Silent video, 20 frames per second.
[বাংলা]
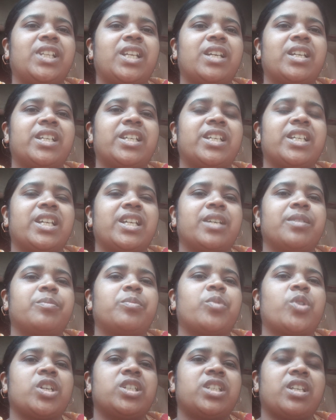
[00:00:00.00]
নেটে
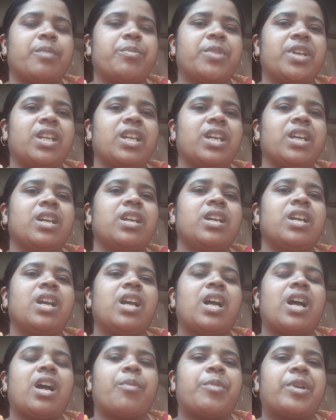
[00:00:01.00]
পয়সা মেরে
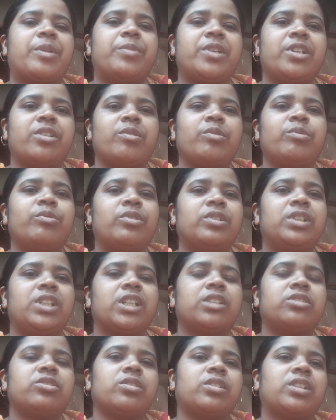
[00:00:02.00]
আমার ভিডিওগুলো
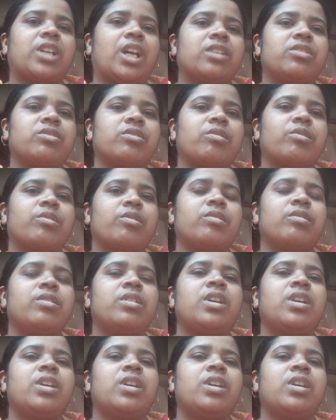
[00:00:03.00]
দেখছো তার জন্য